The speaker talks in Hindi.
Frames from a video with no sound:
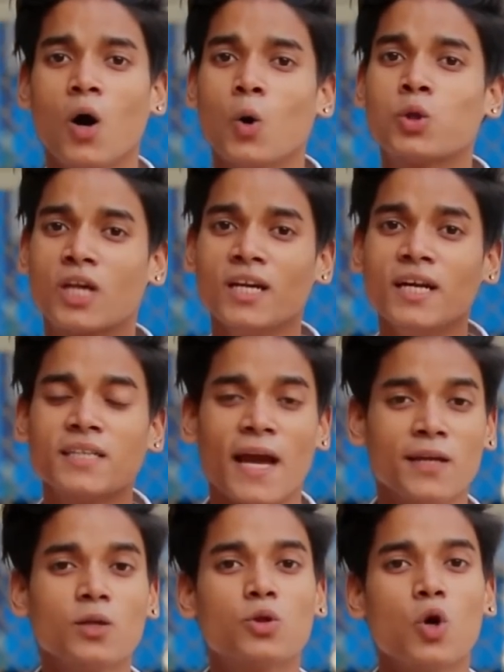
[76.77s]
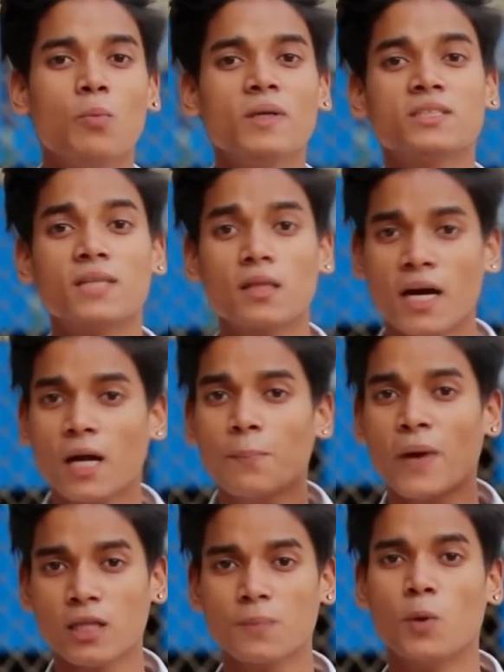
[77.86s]
उसके लिए थैंक यू सो मच इतना सारा
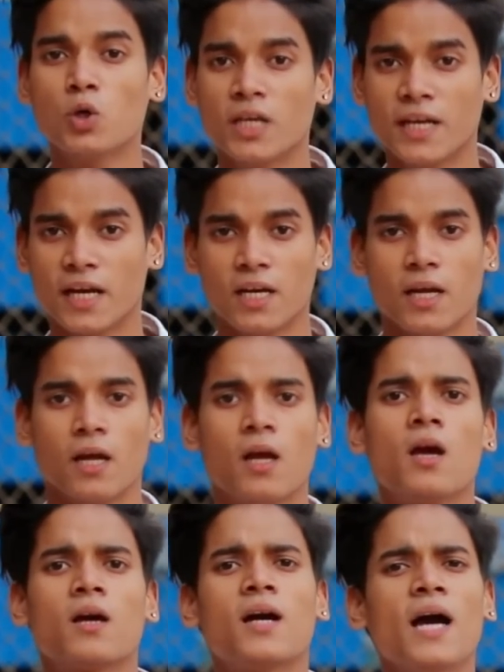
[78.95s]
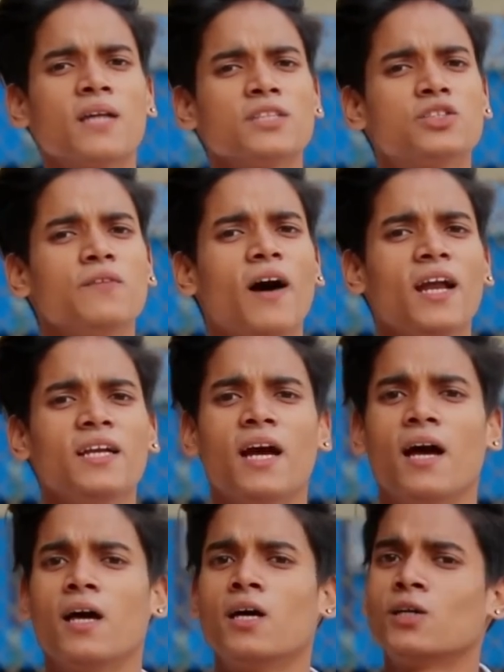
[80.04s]
प्यार सपोर्ट देने के लिए गाइज आज दिवाली है
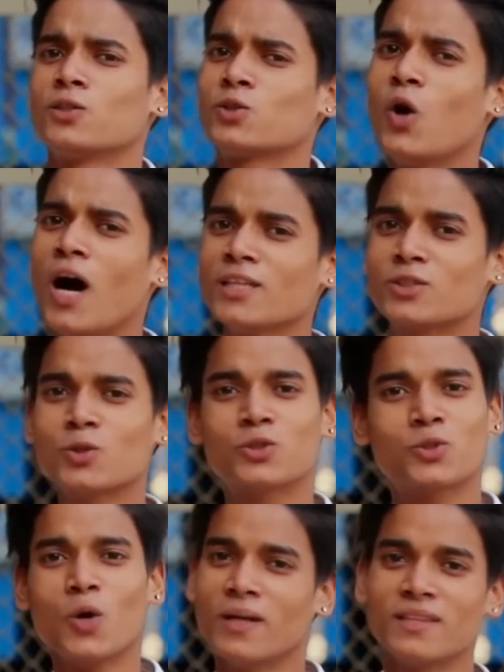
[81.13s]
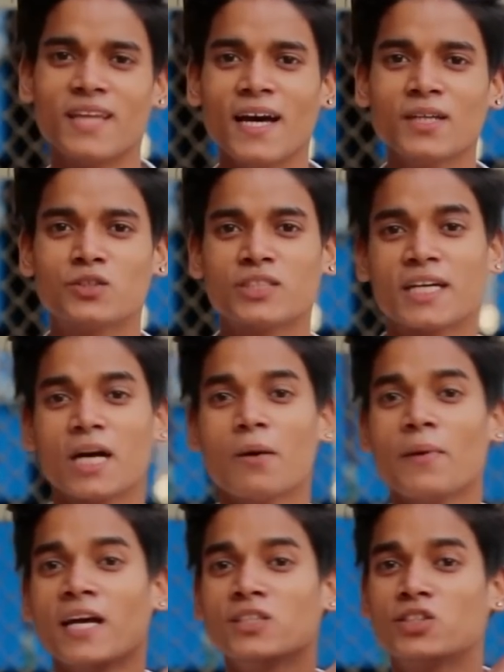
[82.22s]
तो आज कुछ तो बनता है इस चक्कर में
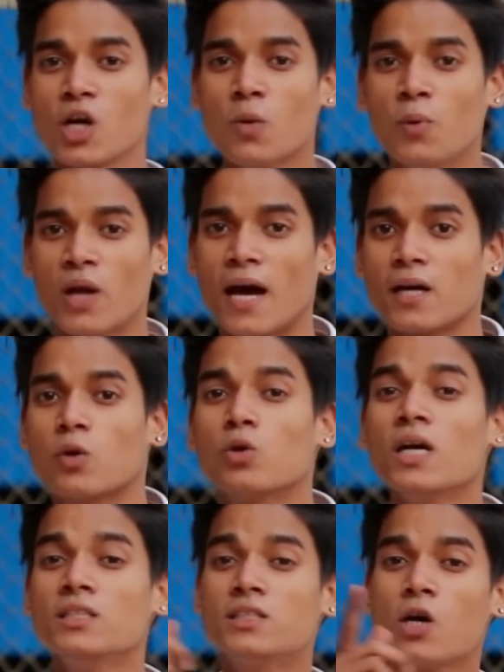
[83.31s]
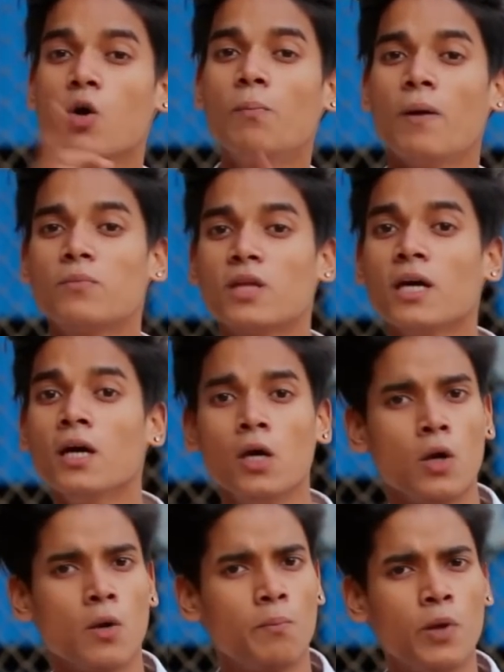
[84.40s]
मैंने अंशा को बुलाया क्योंकि अंशा को बम से
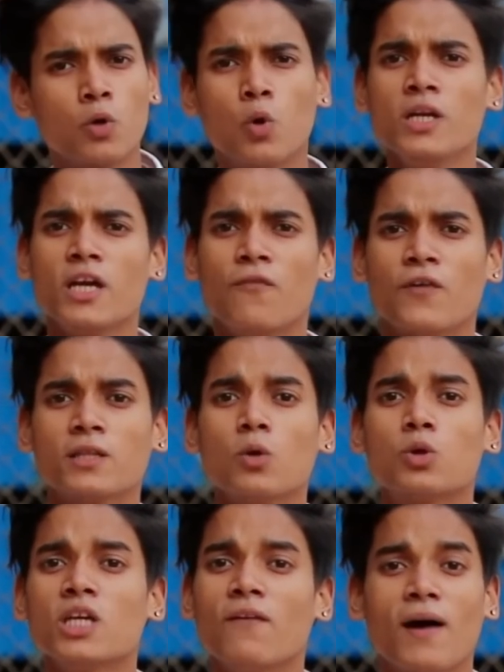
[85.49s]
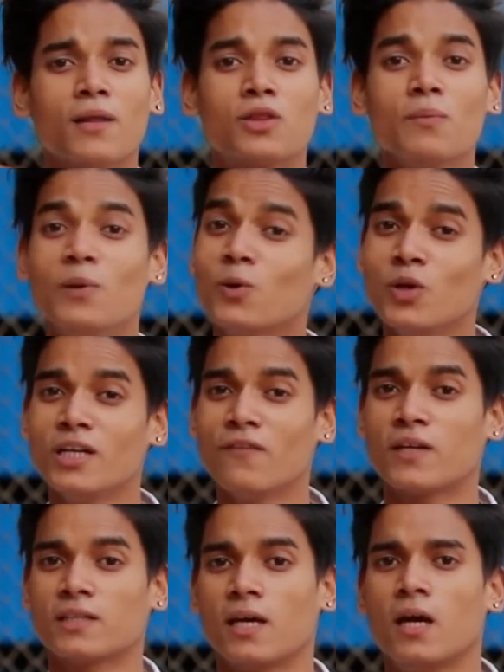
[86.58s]
बिल्कुल ही नफरत है उसकी आवाज़ से बिल्कुल ही
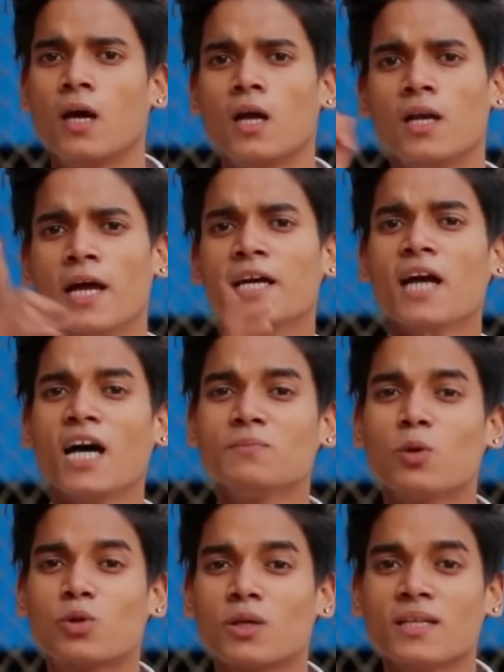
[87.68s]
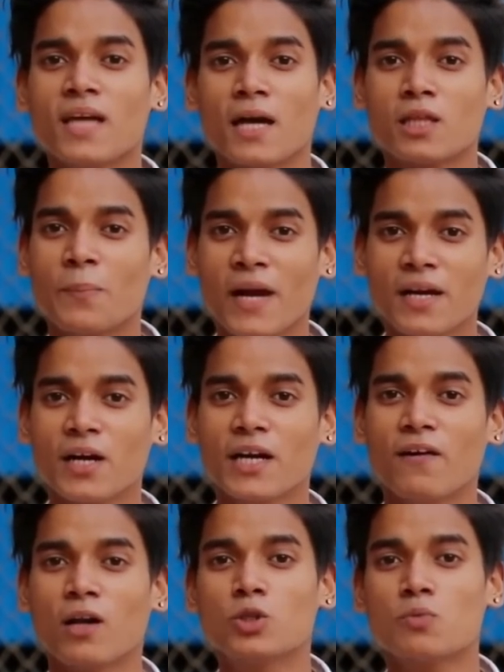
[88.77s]
नफरत है लेकिन आज मैं उसके साथ ऐसा प्रैंक करने
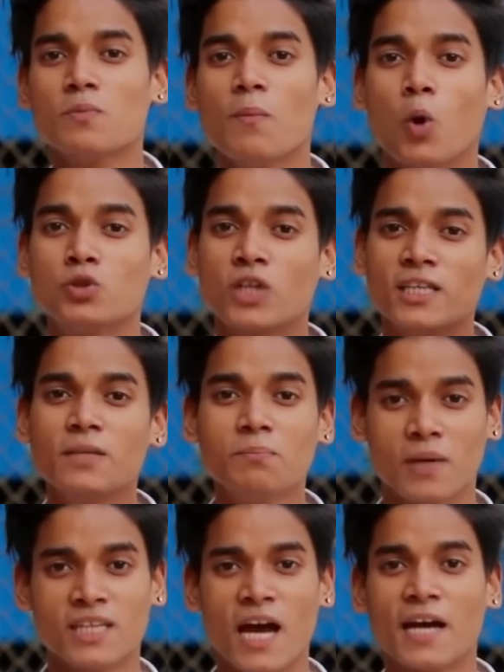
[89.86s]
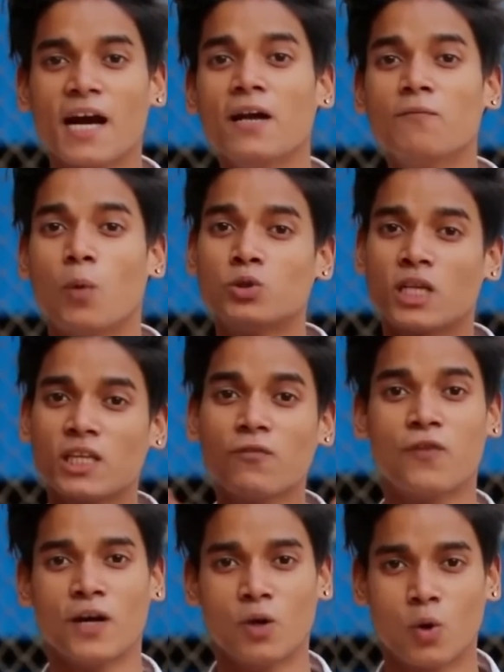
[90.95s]
वाला हूँ जिसमें बहुत ज़्यादा ही मज़ा आएगा एंड बहुत ज़्यादा
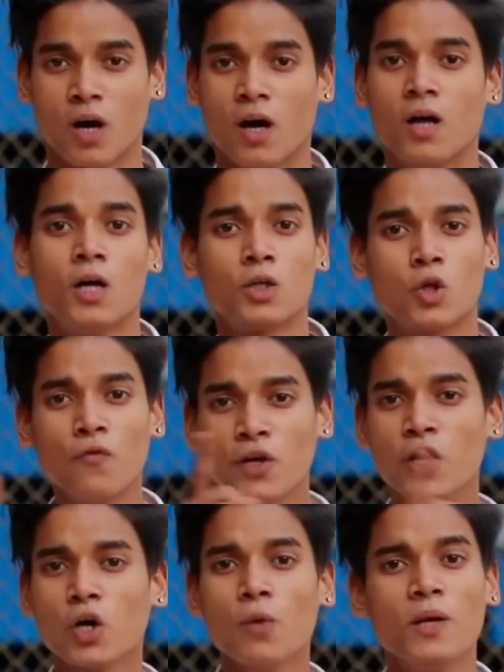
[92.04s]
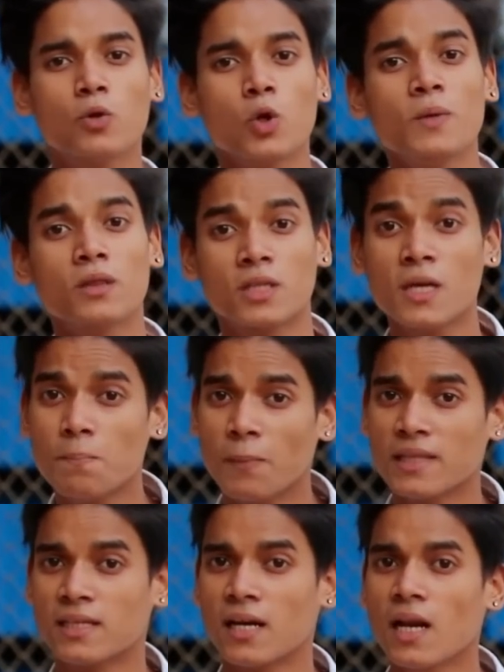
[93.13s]
फन होगा तो वीडियो को बिल्कुल भी स्किप मत
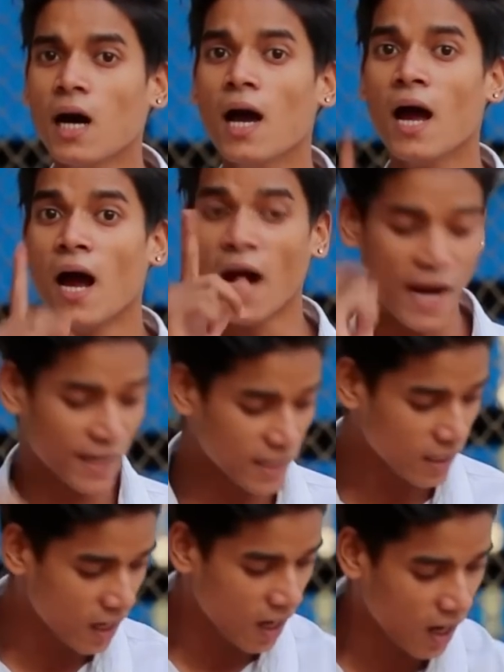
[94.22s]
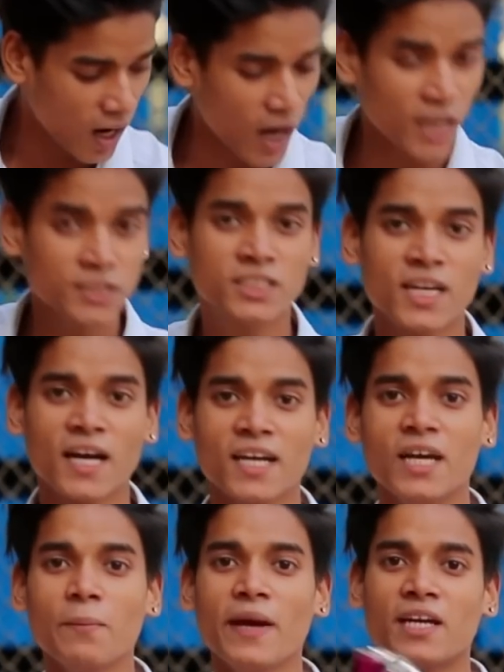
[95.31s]
करना एंड अंशिका के लिए
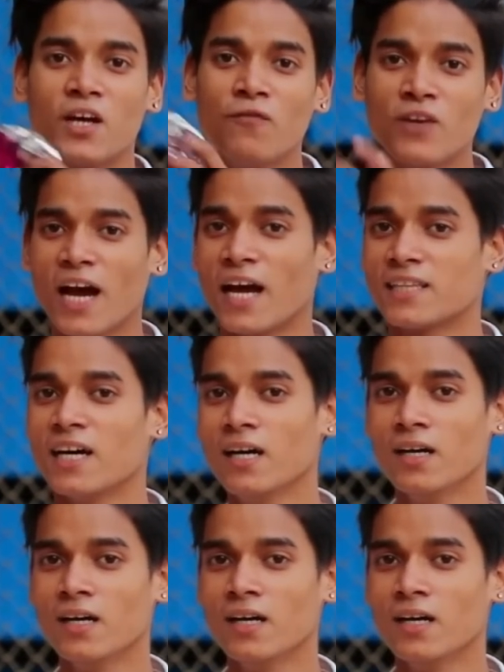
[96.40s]
मैं एक गिफ्ट लाया था